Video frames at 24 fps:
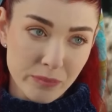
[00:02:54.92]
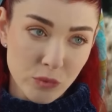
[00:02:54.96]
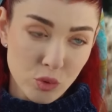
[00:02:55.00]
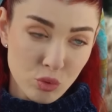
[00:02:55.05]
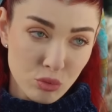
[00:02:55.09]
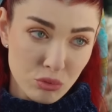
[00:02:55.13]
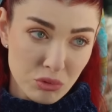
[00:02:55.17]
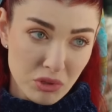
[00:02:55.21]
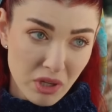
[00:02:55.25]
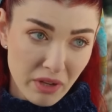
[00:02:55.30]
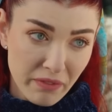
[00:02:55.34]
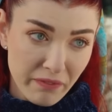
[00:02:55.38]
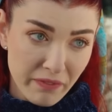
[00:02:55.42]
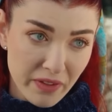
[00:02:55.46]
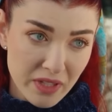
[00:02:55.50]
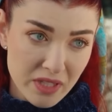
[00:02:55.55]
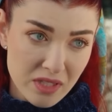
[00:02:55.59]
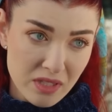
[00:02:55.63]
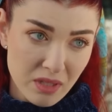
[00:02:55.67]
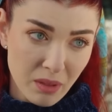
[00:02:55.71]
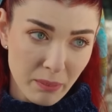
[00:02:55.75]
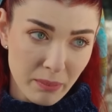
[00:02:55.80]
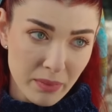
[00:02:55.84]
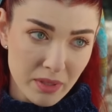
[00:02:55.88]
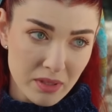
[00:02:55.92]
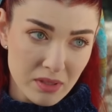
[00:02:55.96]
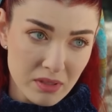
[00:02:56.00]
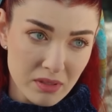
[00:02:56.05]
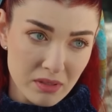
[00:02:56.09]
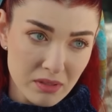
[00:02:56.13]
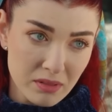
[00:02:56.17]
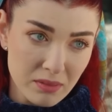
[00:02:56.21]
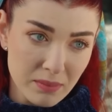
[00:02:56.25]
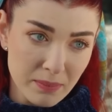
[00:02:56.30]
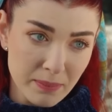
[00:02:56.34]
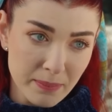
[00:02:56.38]
Ne olur affetsen beni.
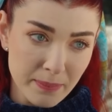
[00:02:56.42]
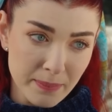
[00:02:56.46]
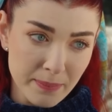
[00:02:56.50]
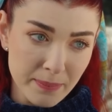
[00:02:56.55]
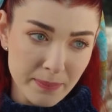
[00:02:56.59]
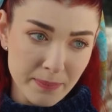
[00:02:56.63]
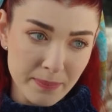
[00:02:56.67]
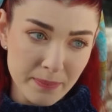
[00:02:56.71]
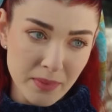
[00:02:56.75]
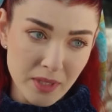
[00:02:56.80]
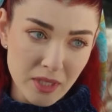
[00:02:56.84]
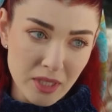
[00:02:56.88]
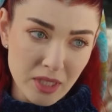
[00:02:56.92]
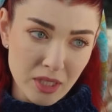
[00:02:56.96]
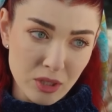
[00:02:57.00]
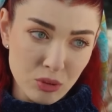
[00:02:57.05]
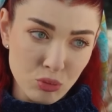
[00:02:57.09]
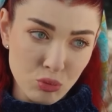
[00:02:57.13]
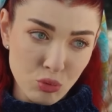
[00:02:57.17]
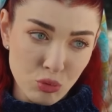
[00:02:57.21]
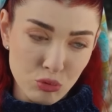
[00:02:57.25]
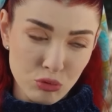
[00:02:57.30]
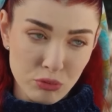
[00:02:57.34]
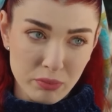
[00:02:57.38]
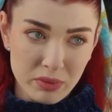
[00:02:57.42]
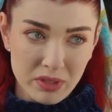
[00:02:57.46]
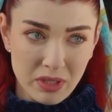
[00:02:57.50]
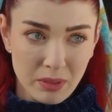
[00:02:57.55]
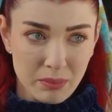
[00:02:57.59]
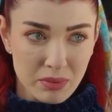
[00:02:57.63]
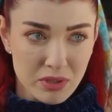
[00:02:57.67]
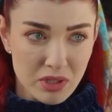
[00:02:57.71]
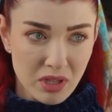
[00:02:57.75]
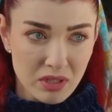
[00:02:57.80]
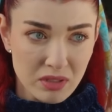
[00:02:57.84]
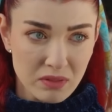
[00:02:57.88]
Hı? Ne olur
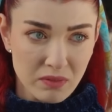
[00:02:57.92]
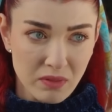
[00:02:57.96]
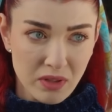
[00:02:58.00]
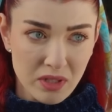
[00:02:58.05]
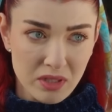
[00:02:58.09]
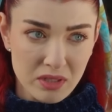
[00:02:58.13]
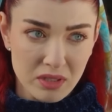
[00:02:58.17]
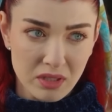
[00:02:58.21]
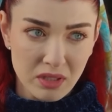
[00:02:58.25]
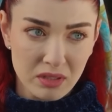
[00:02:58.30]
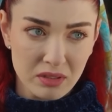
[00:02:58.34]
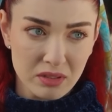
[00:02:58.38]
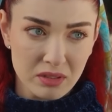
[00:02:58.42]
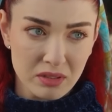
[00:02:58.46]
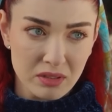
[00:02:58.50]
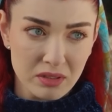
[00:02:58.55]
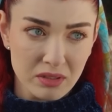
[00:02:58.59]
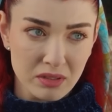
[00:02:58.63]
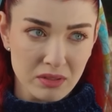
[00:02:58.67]
bize bir şans versin.